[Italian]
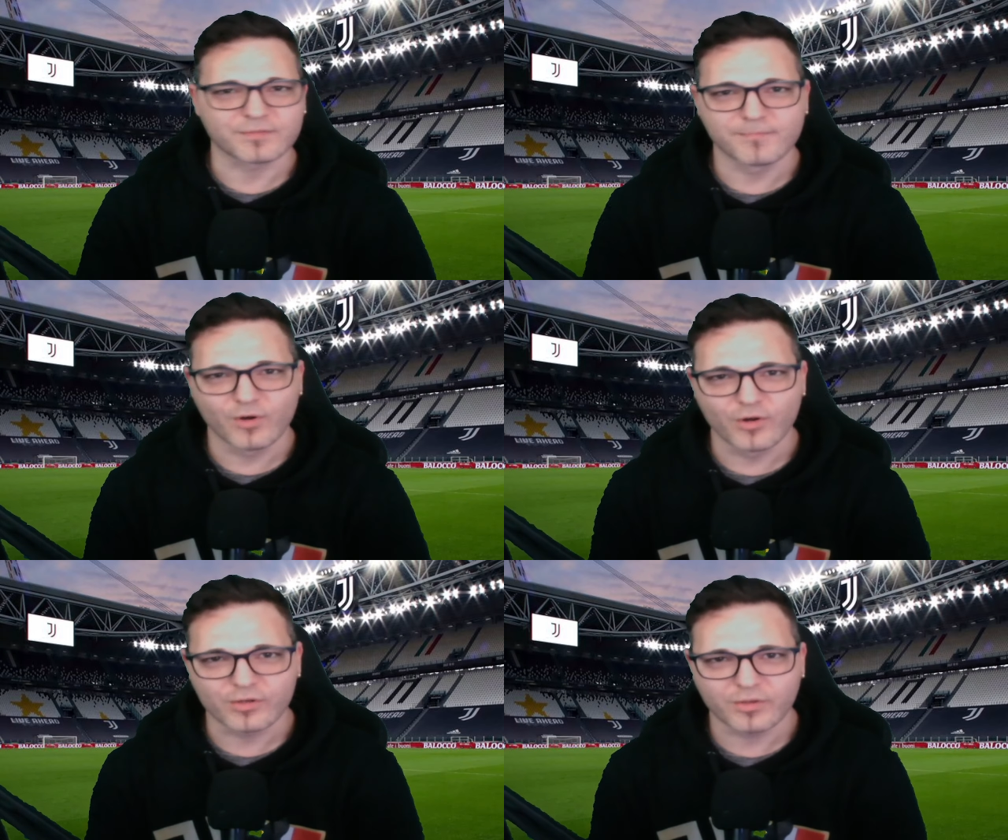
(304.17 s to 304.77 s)

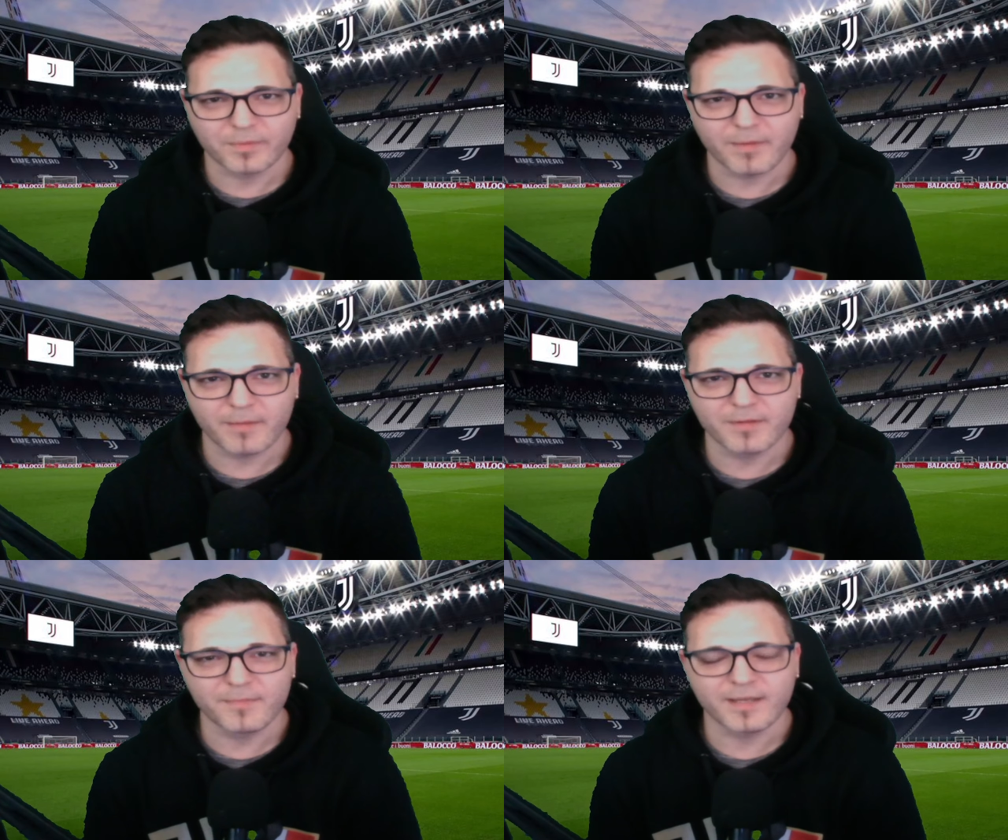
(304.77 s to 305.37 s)
molto
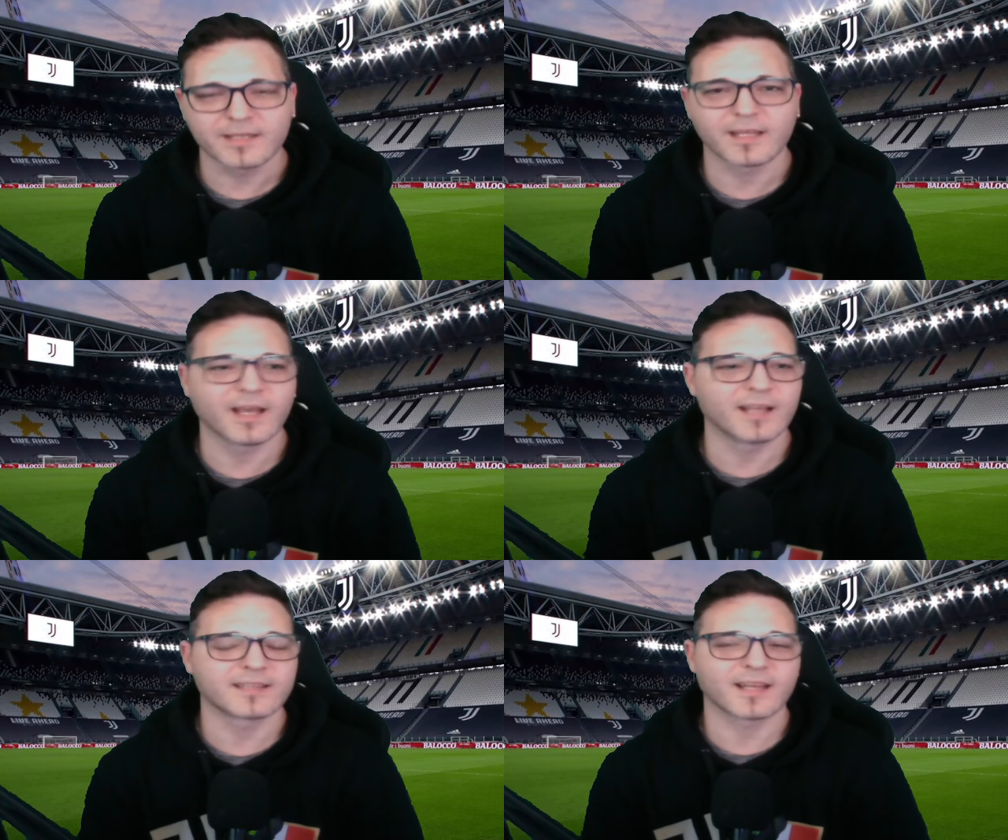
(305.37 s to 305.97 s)
probabilmente
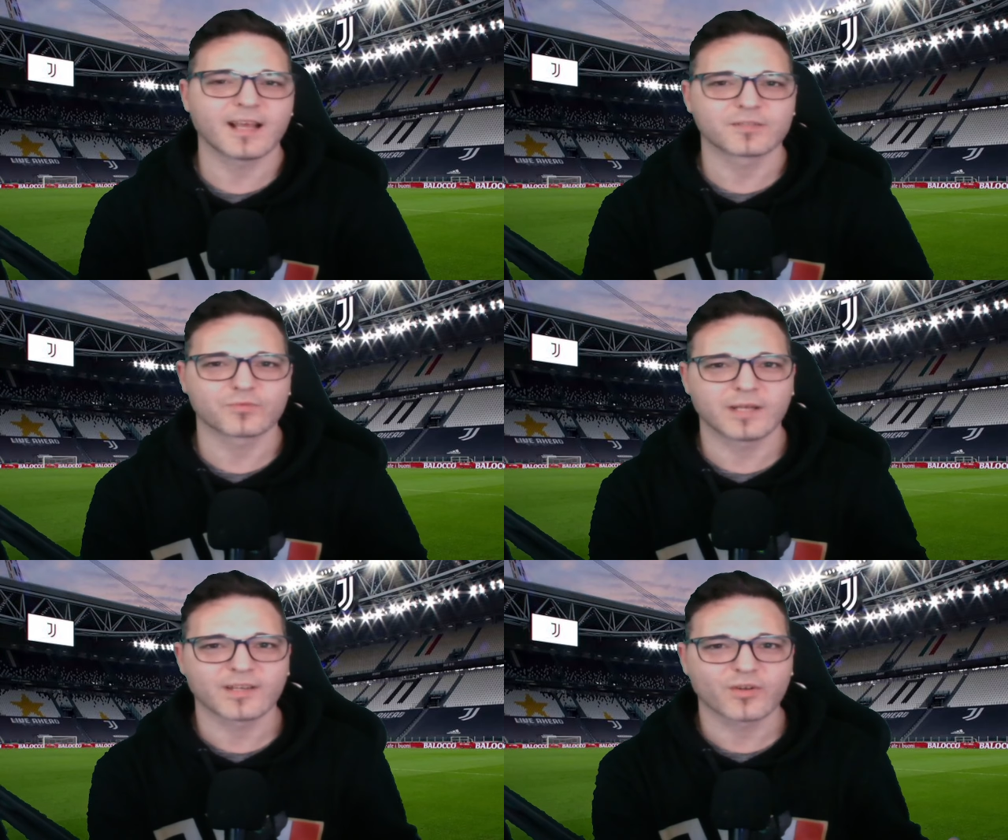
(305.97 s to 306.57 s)
andrà a
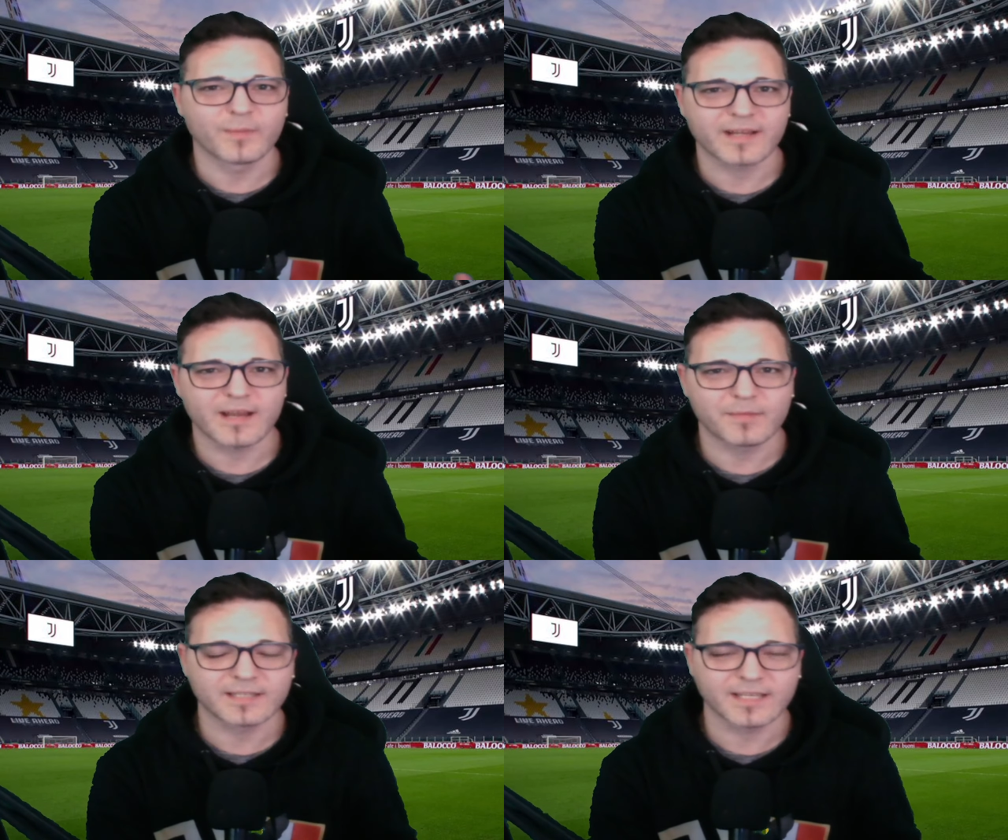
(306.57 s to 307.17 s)
squadre come
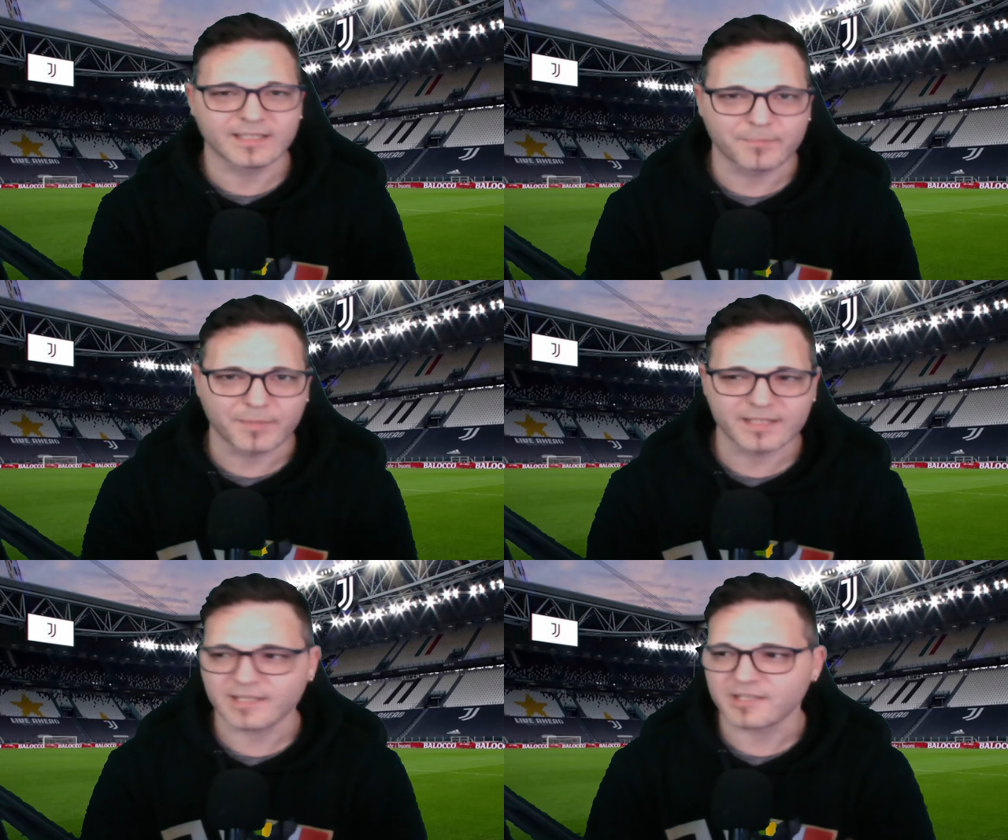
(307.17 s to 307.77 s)
Real Madrid,
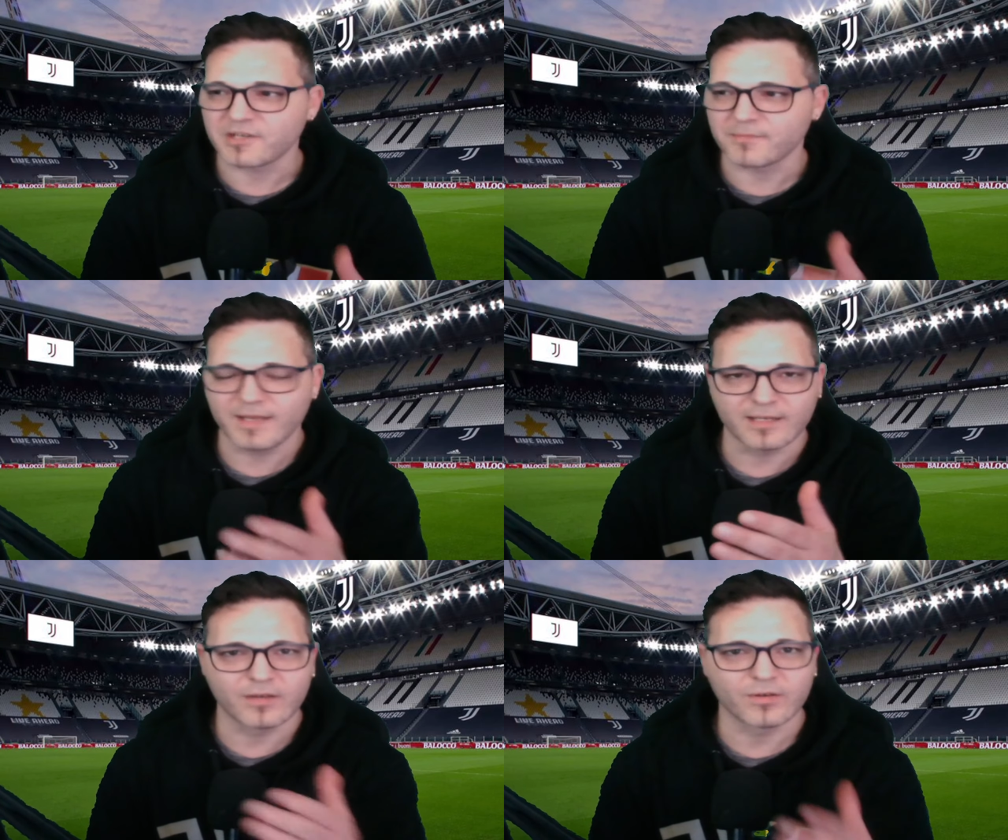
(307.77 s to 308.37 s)
Paris
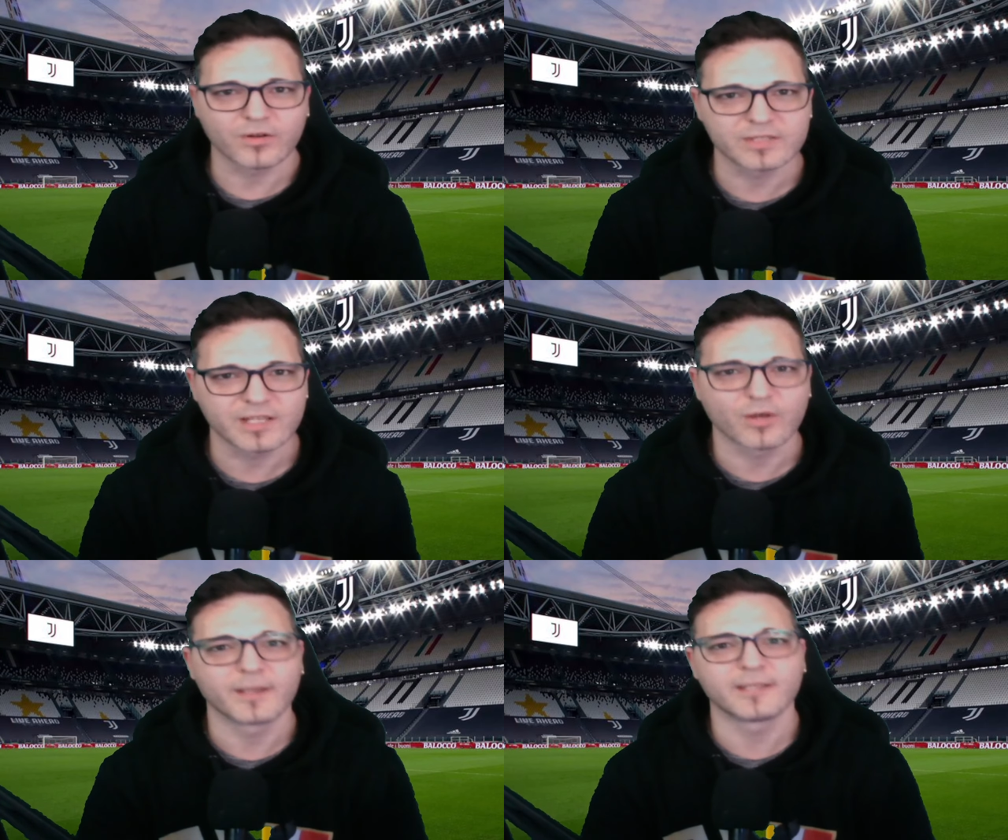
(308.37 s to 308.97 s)
Saint-Germain, così
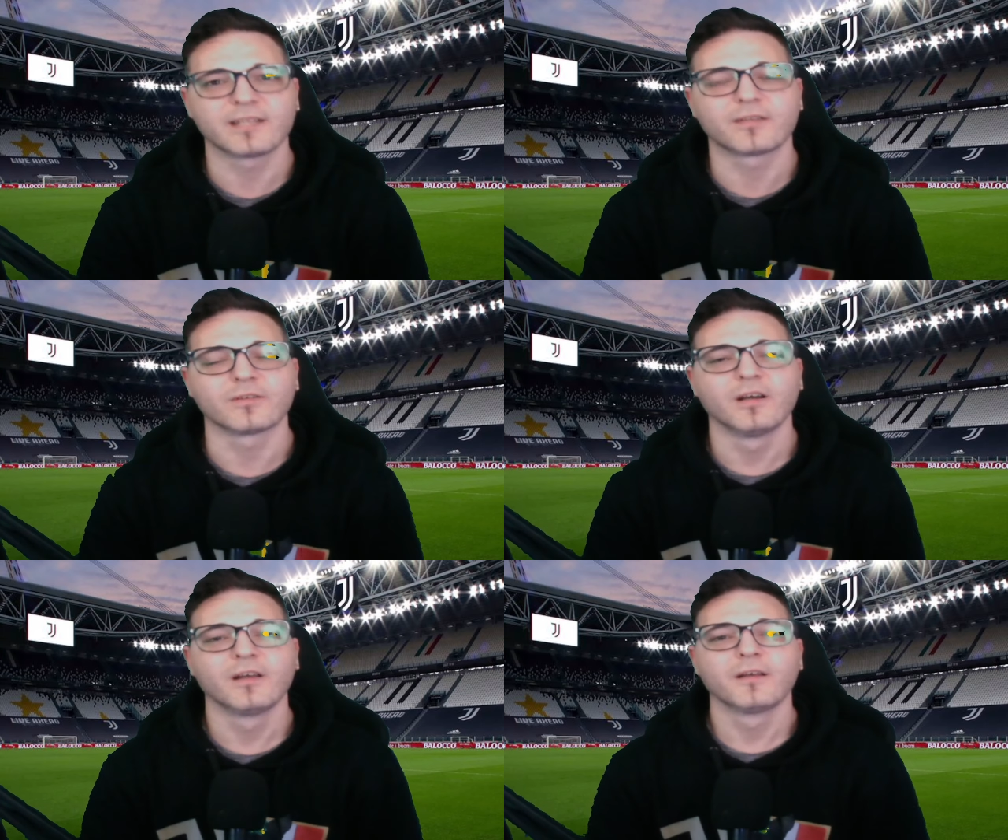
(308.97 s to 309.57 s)
come ha detto